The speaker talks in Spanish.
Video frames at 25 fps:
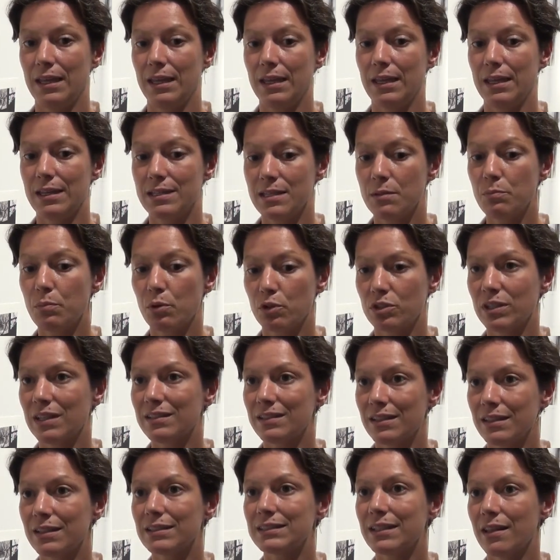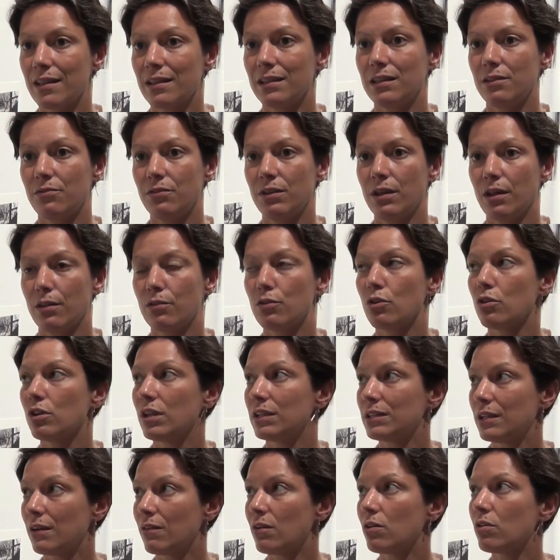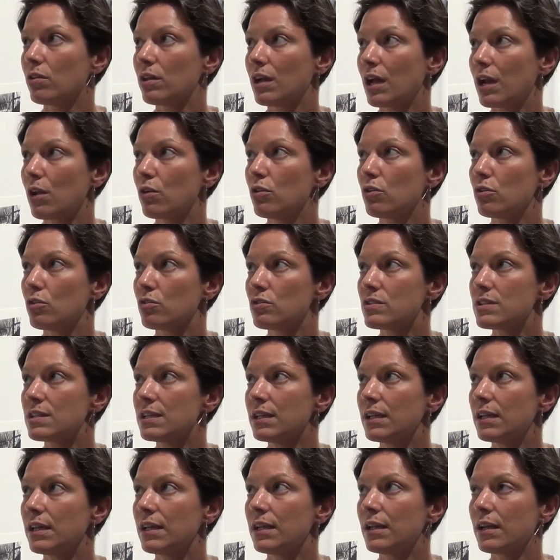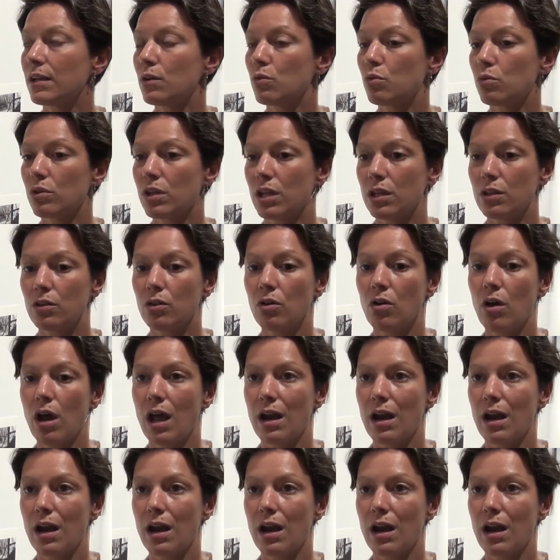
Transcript: es importante esa identificación y el trabajo de Carol lo consigue recurriendo